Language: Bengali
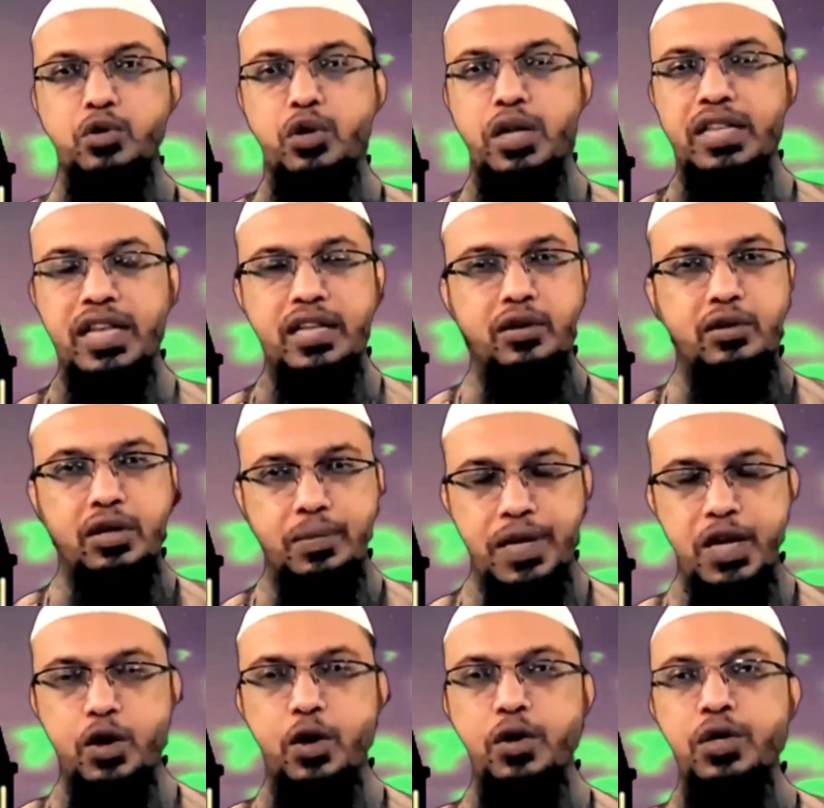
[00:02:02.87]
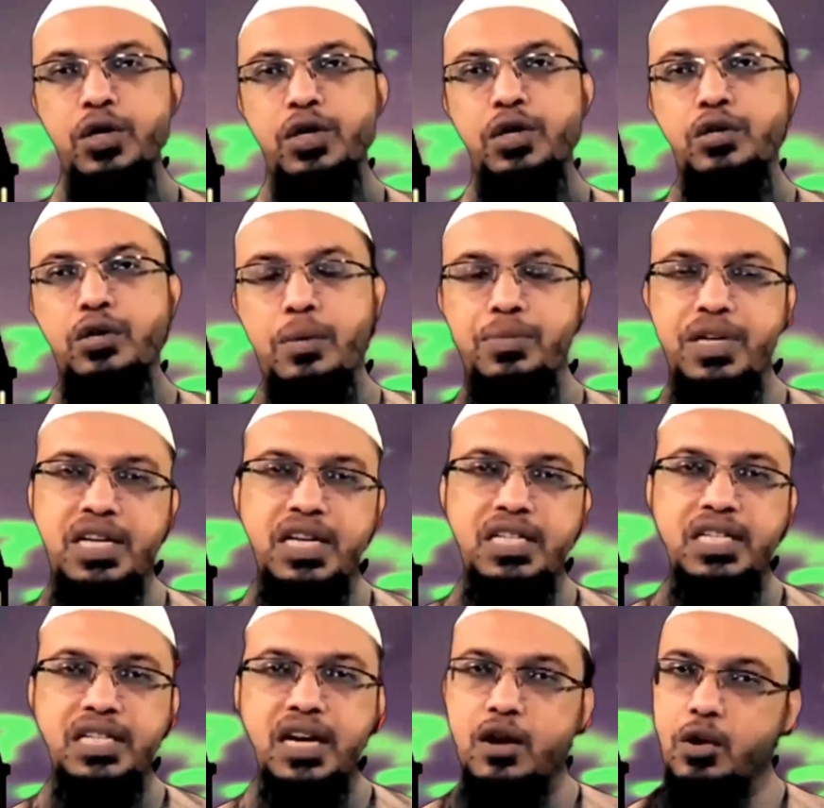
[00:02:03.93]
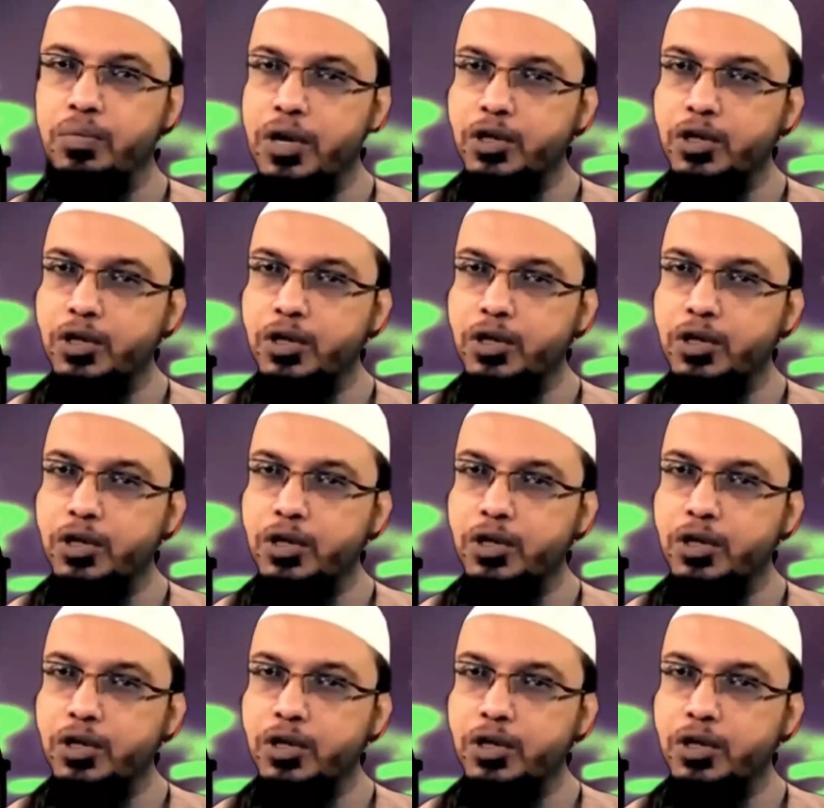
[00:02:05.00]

মানুষ হলে তাদের কথা ভিন্ন তো আপনি সেই চেষ্টাটা